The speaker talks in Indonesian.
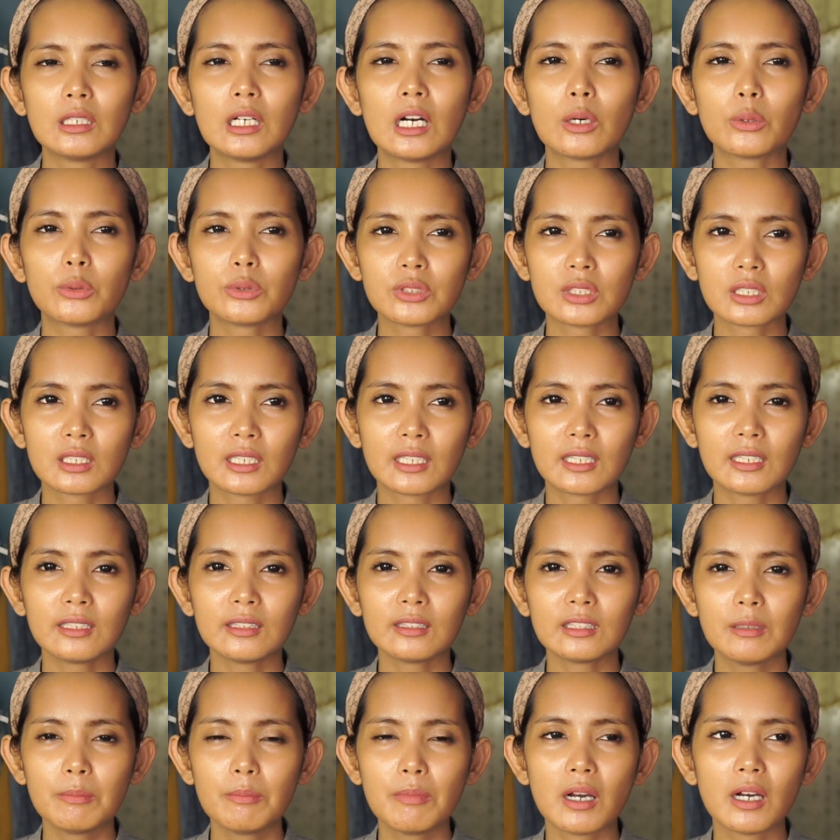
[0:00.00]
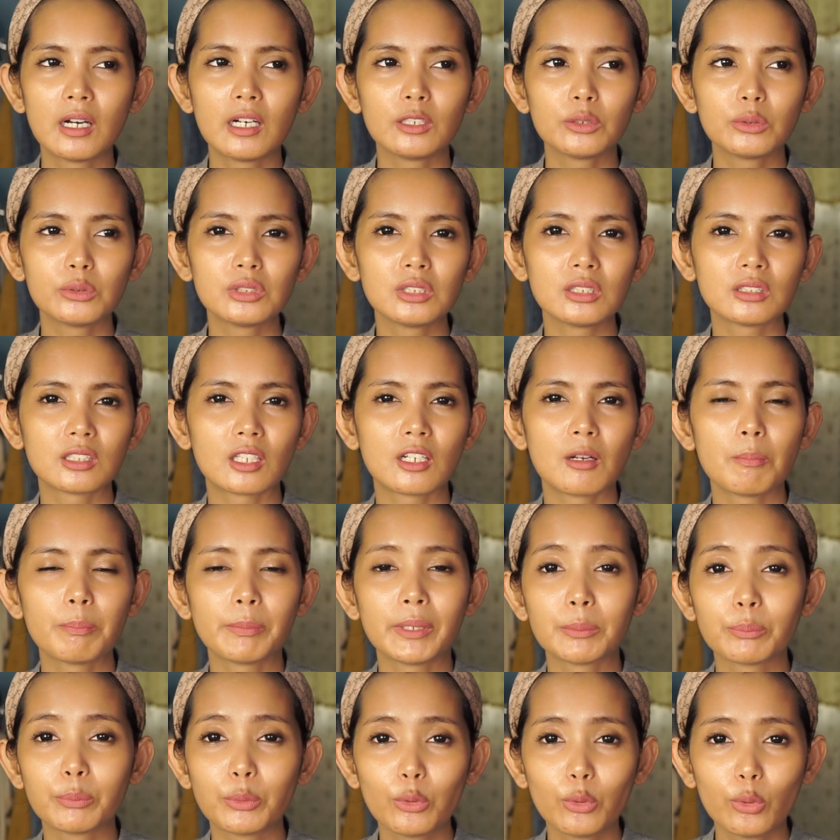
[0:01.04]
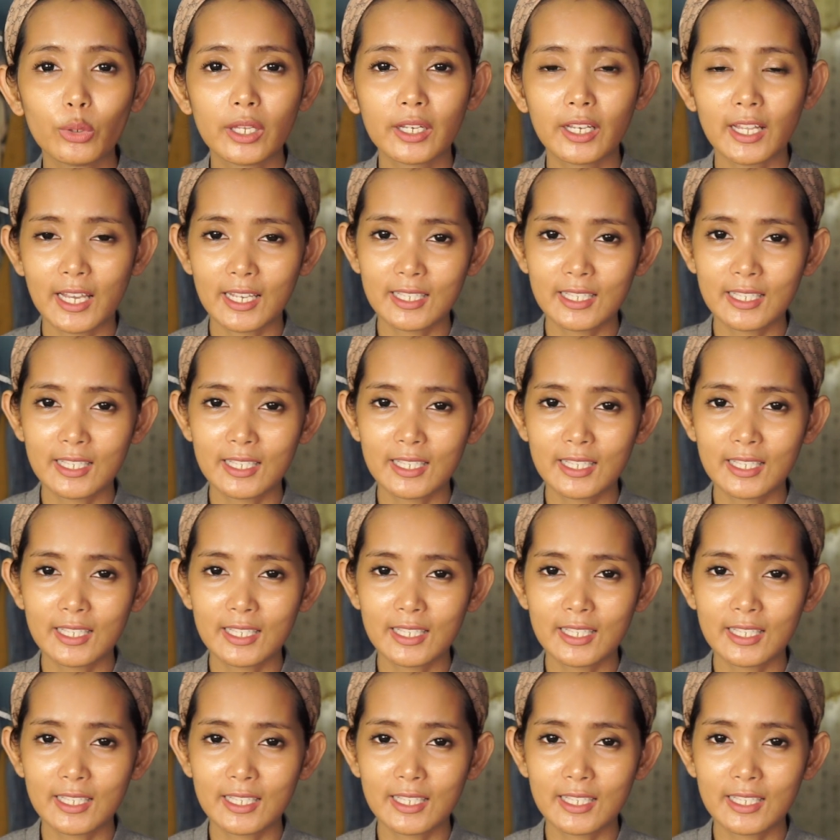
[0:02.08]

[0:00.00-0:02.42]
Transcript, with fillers: aku sekarang timbanganku sekitar 40-an